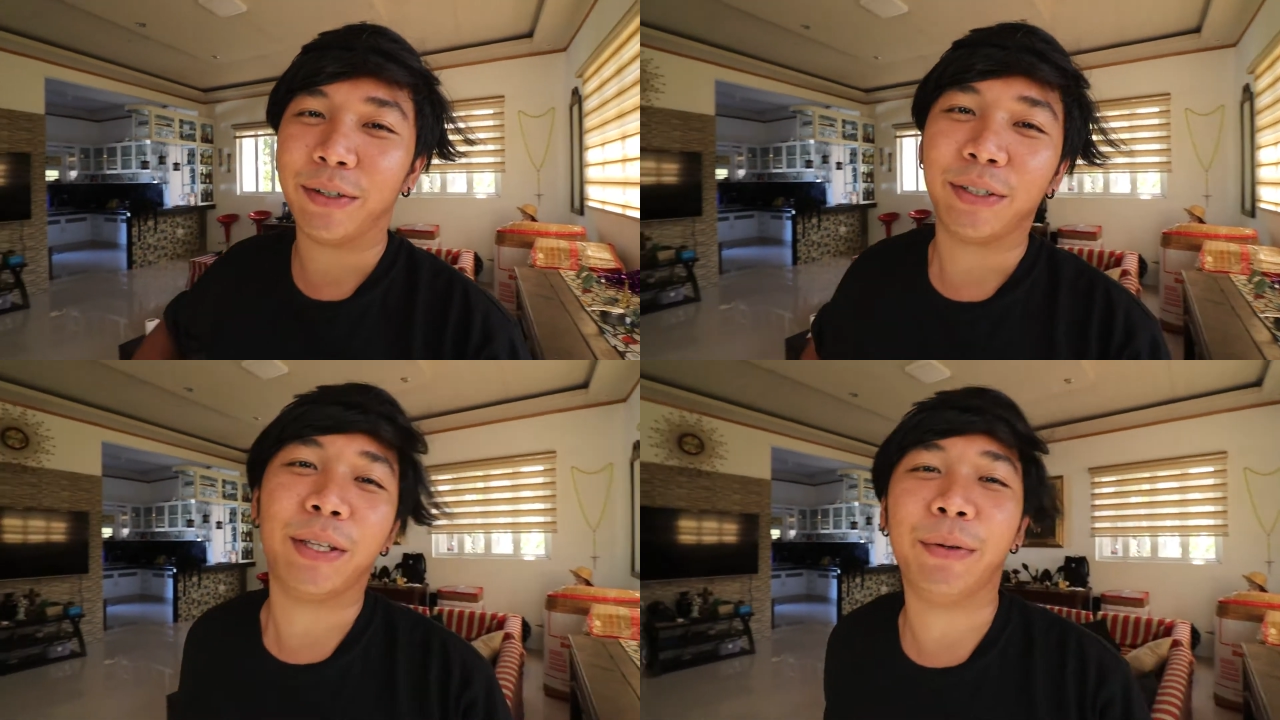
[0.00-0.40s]

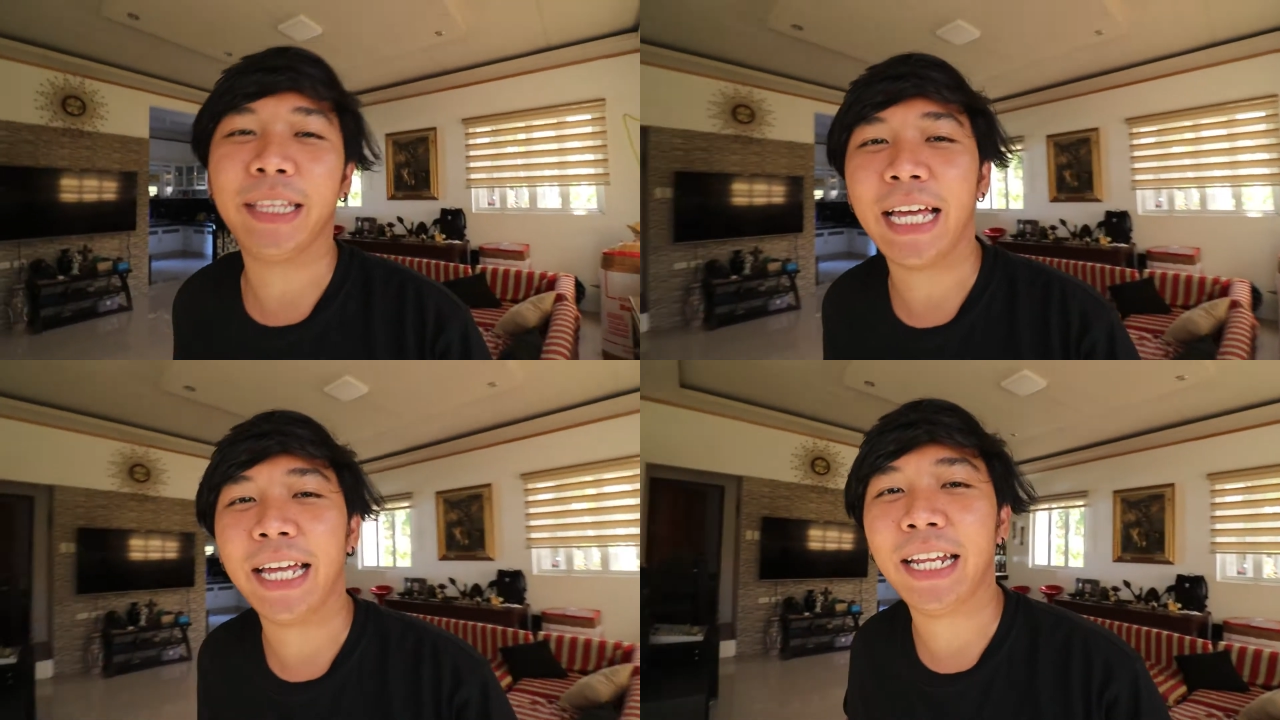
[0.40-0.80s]
on the
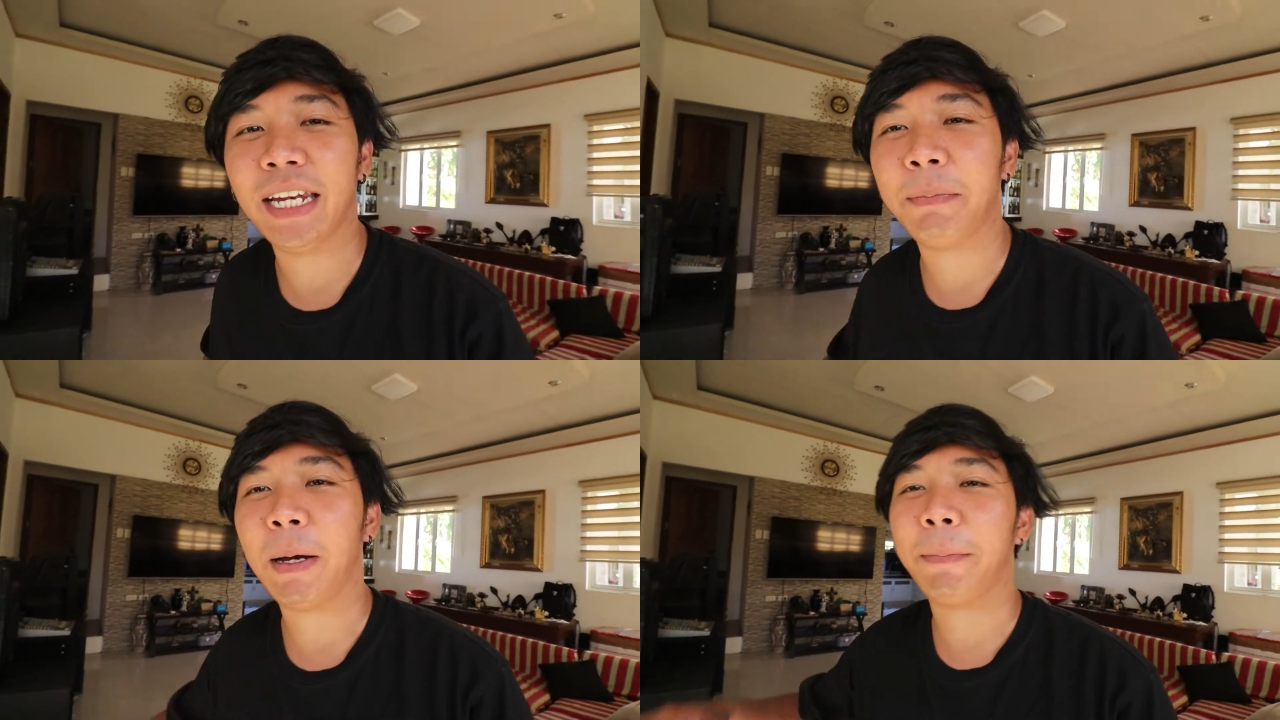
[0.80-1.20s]
way tayo
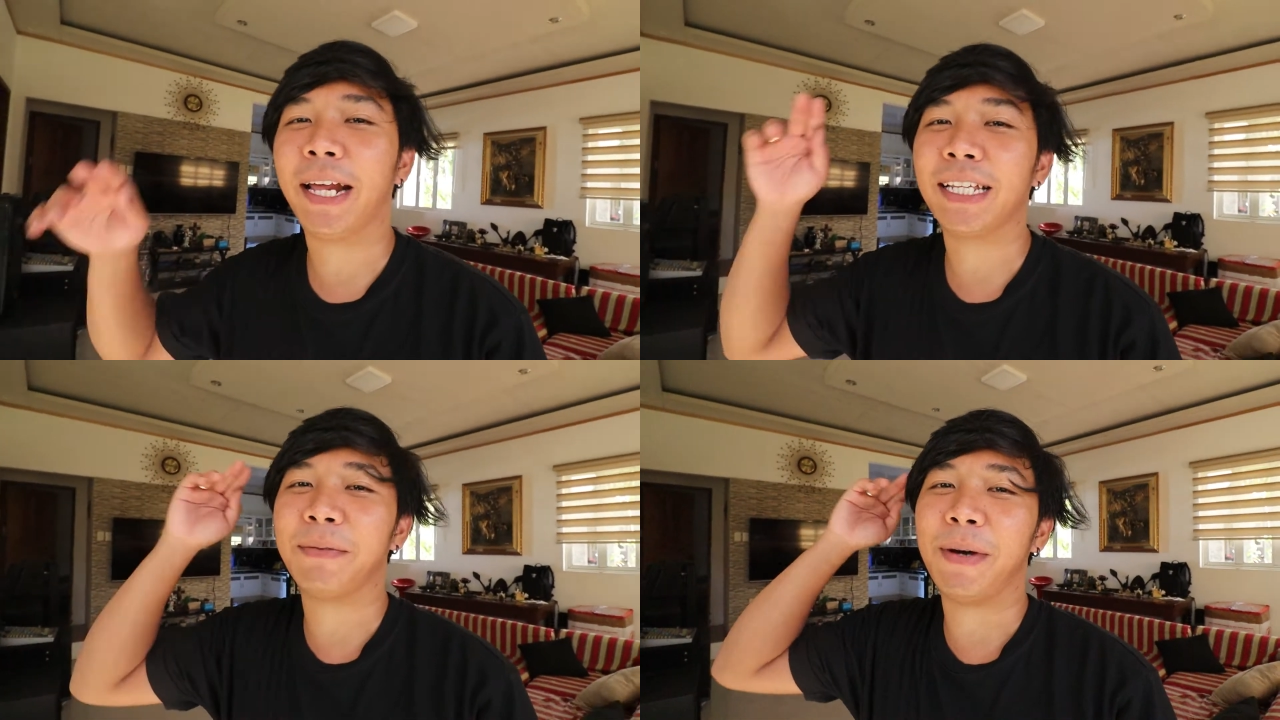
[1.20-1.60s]
ng Lipa
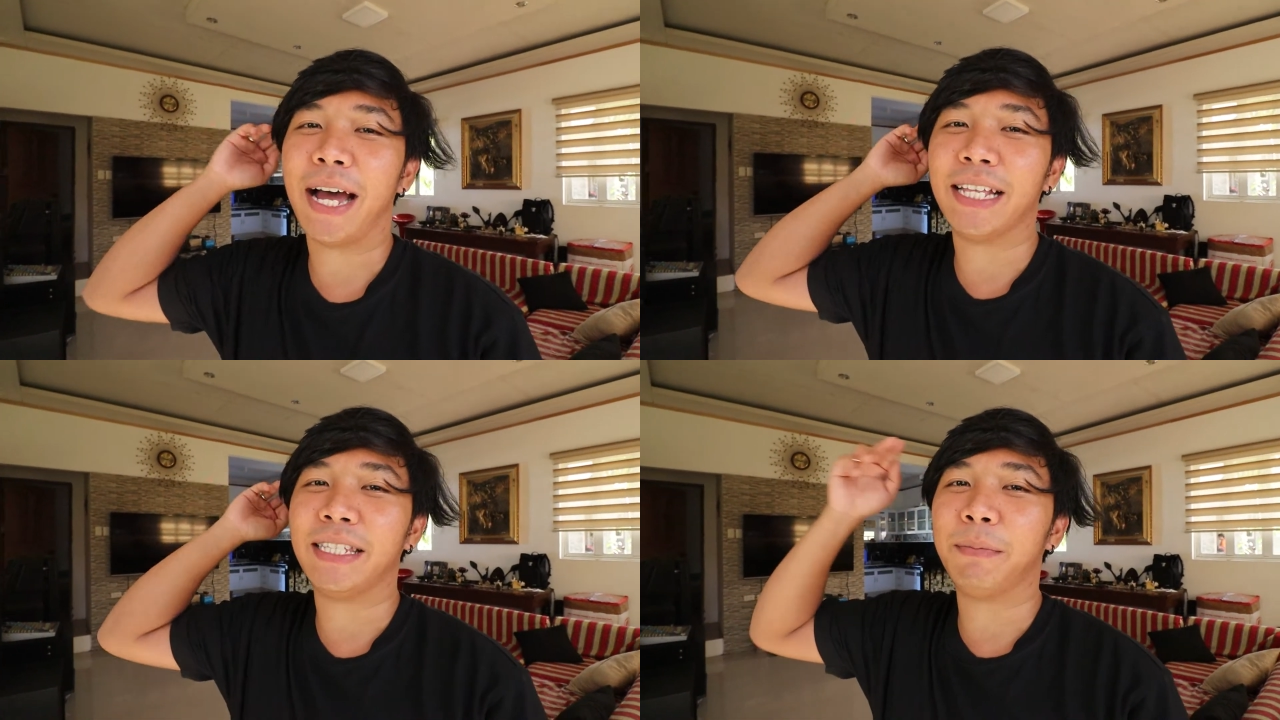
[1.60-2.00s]
para
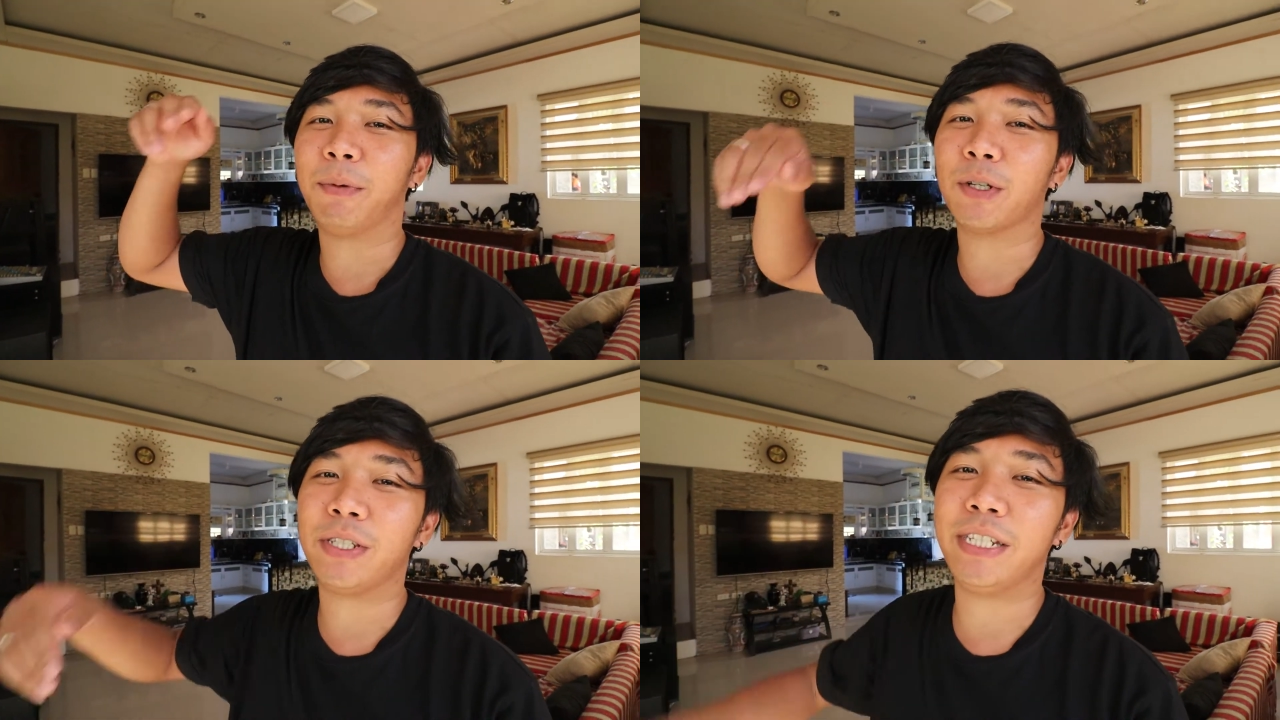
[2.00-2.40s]
samahan si
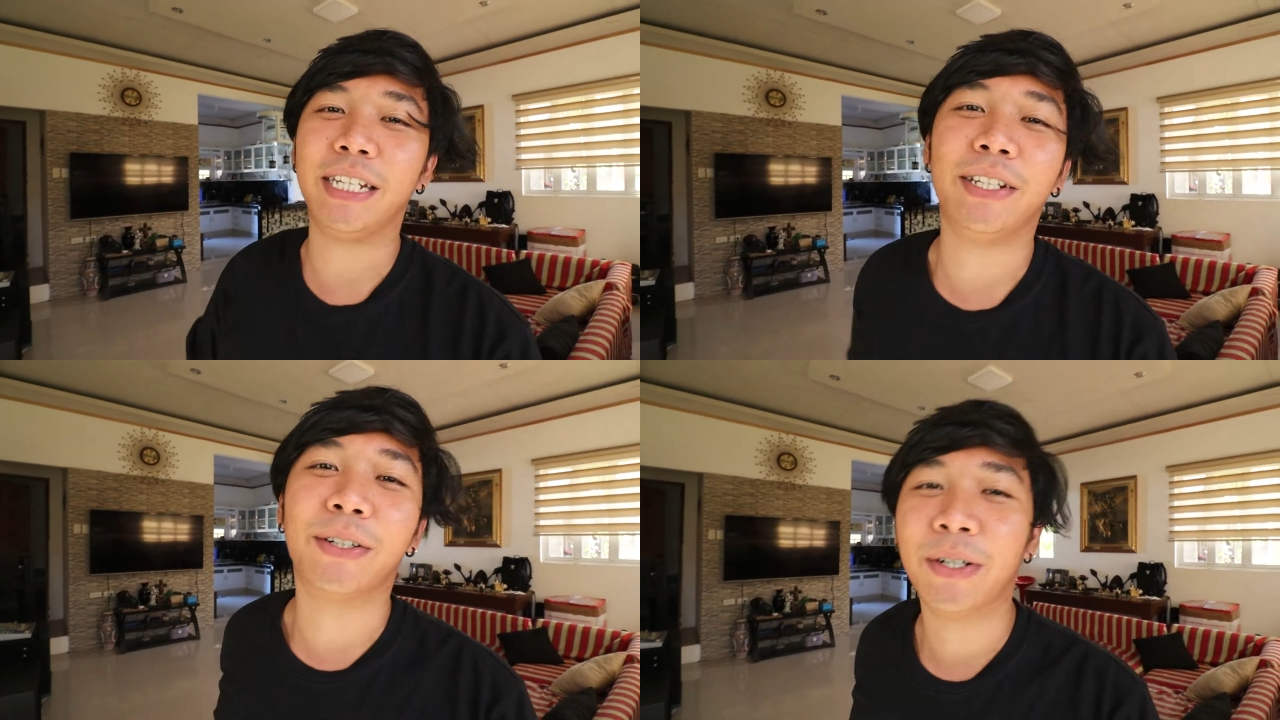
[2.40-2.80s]
Boss
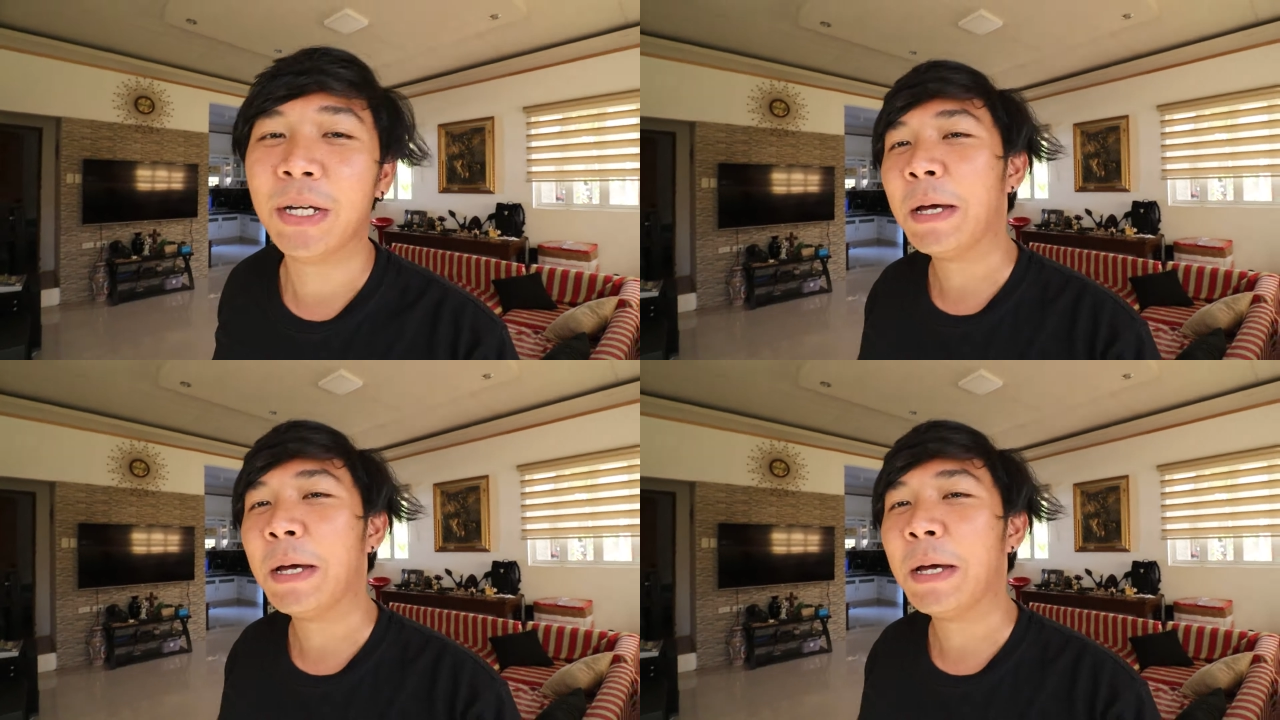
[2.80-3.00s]
Gio